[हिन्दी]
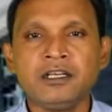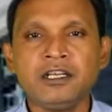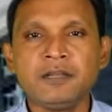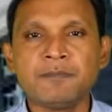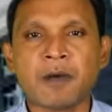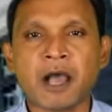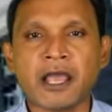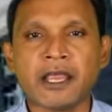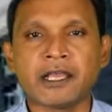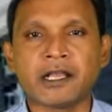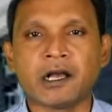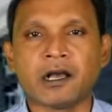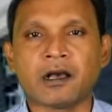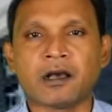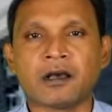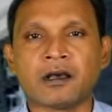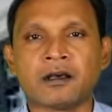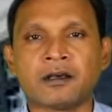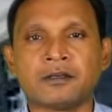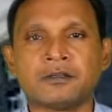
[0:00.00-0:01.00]
निभाएगा
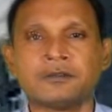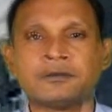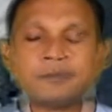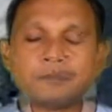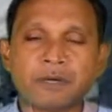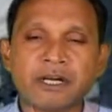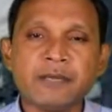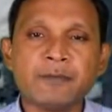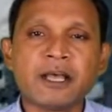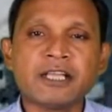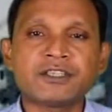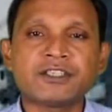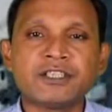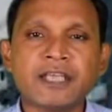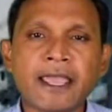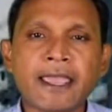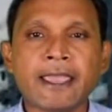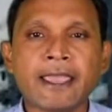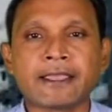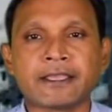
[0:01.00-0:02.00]
बड़ी बात
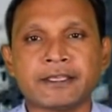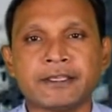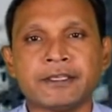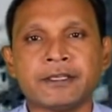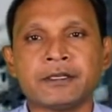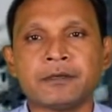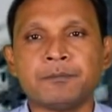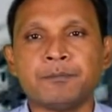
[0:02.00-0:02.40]
यह है कि